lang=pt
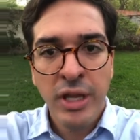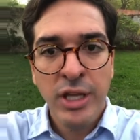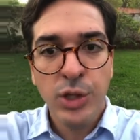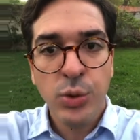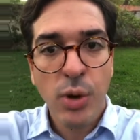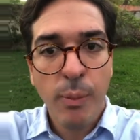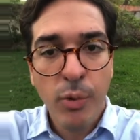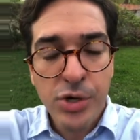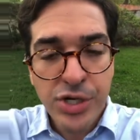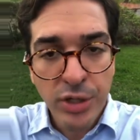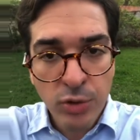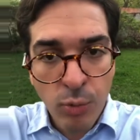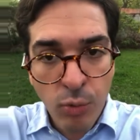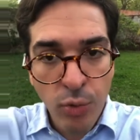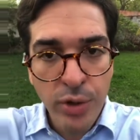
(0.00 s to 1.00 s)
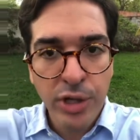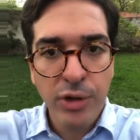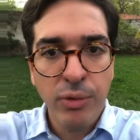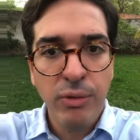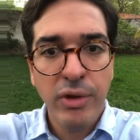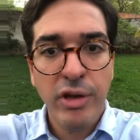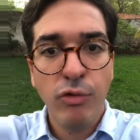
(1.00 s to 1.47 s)
e estou apostando muito
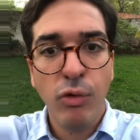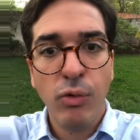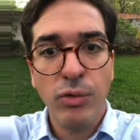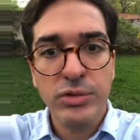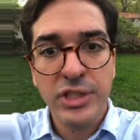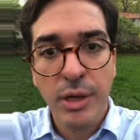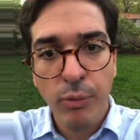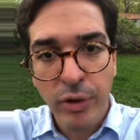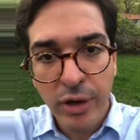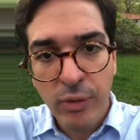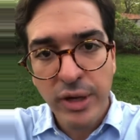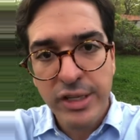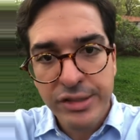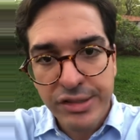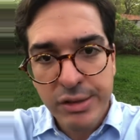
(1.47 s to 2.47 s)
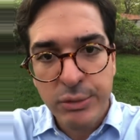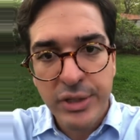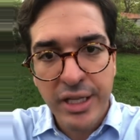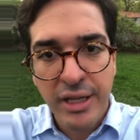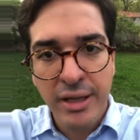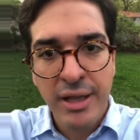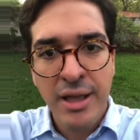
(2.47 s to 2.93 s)
e vou contribuir com a eleição
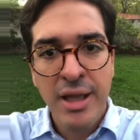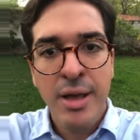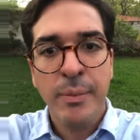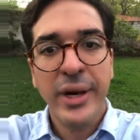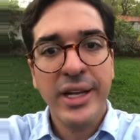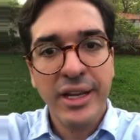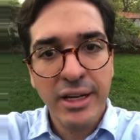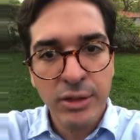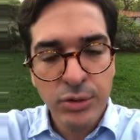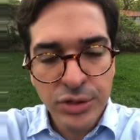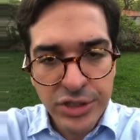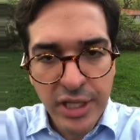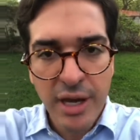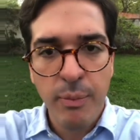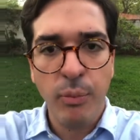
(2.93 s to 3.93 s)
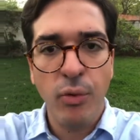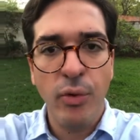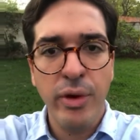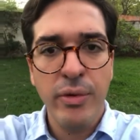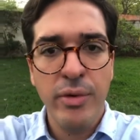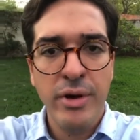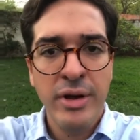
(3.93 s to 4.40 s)
dele para que ele nos dê
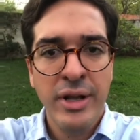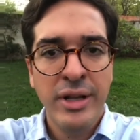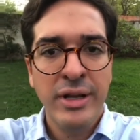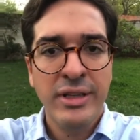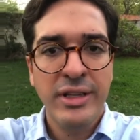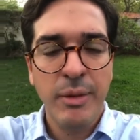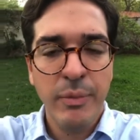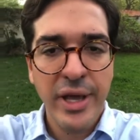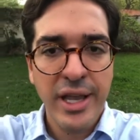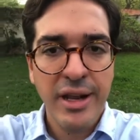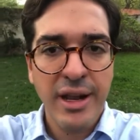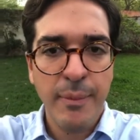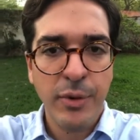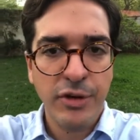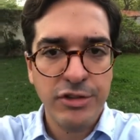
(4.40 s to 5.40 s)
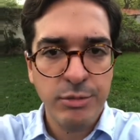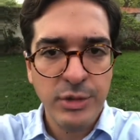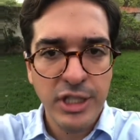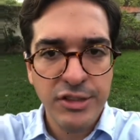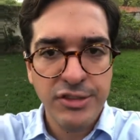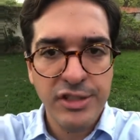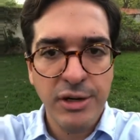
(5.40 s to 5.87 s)
apoio também na próxima
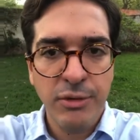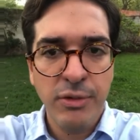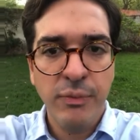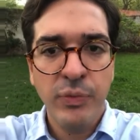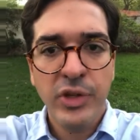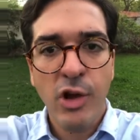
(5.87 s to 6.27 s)
eleição,